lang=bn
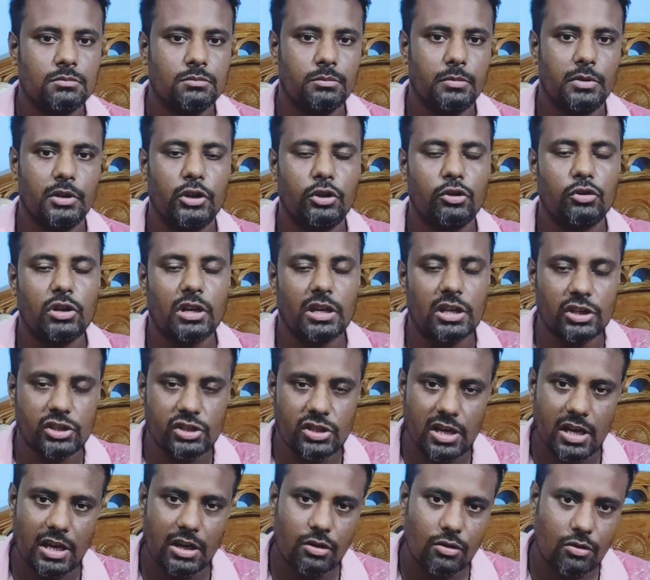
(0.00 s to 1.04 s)
ভিডিওটাকে
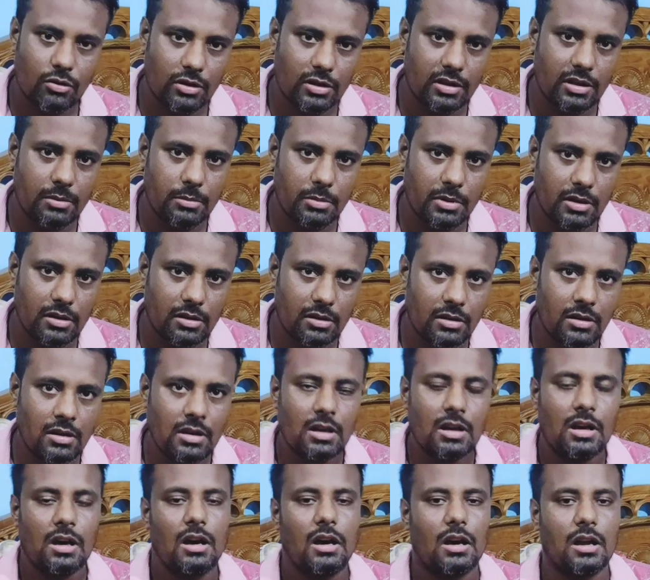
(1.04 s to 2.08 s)
শেয়ার করে দিবেন
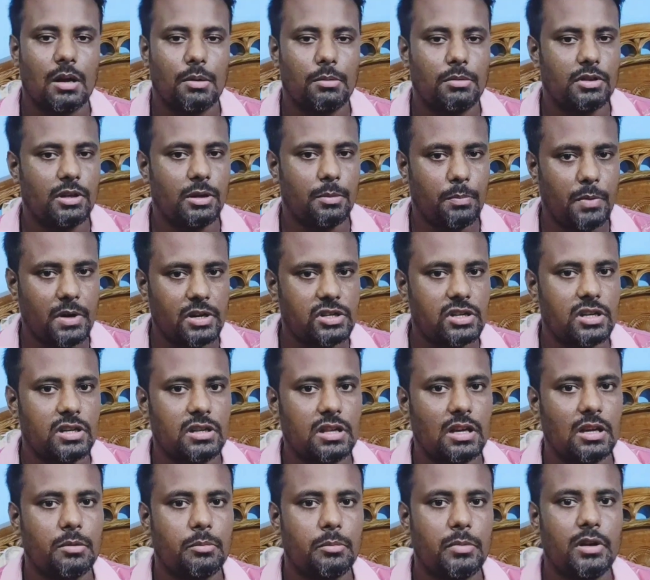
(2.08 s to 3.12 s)
আর আমাদের পাশেই
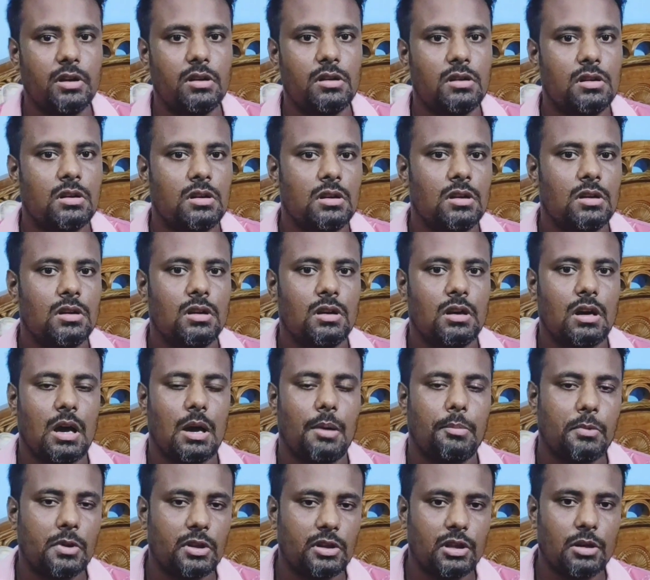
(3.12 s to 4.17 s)
থাকবেন
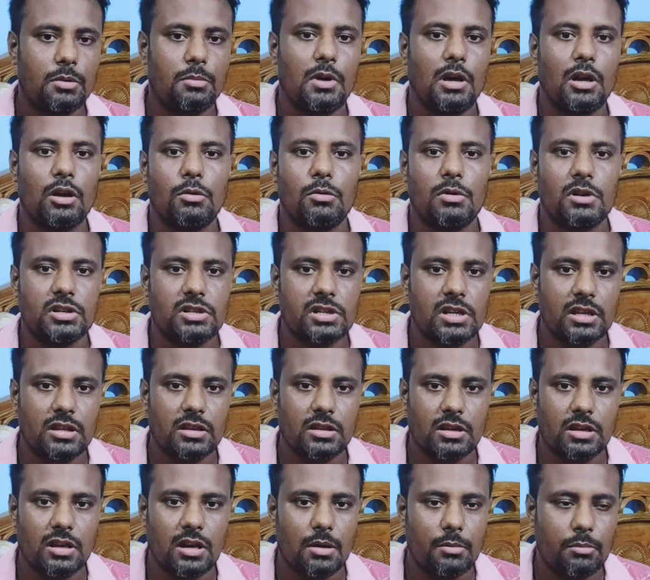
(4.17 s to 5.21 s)
আপনাদের
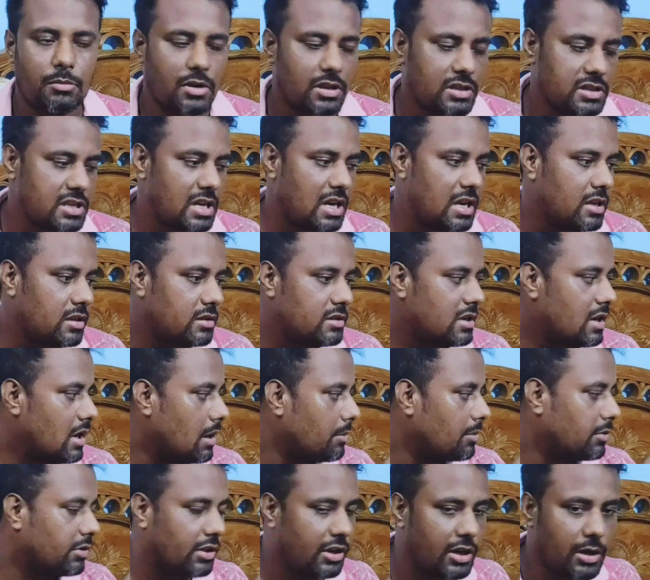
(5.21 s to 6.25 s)
ভালোবাসাতে আমরা চাই যে
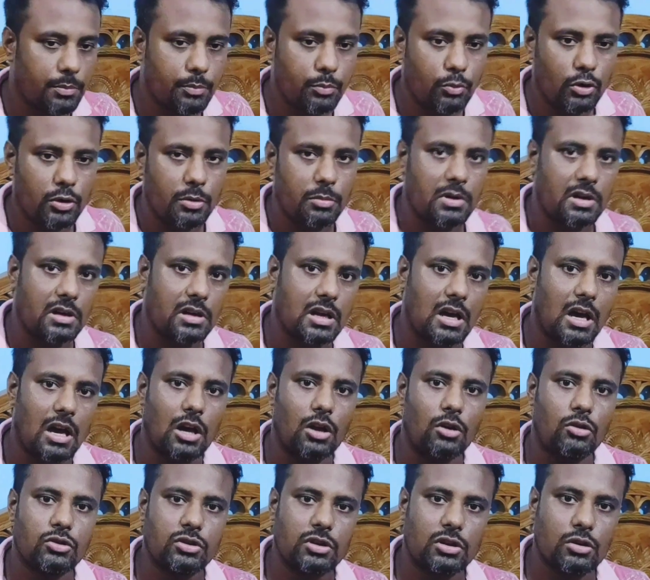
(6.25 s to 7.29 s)
আমাদের এই পরিবারটা
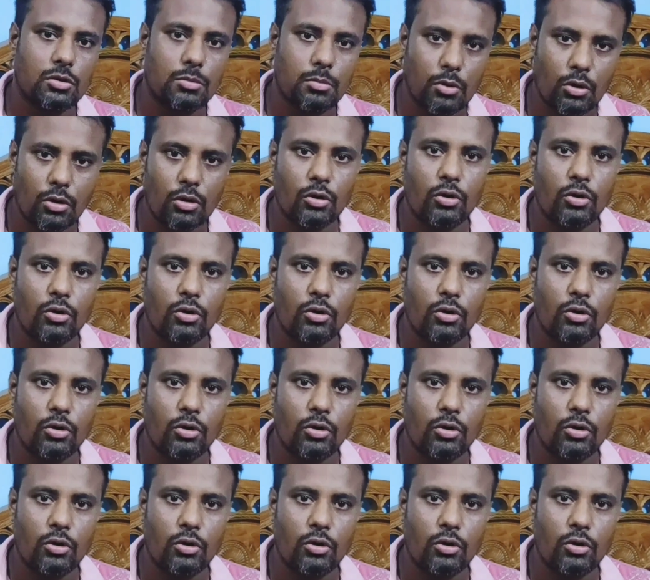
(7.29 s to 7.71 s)
আরও যেন বড়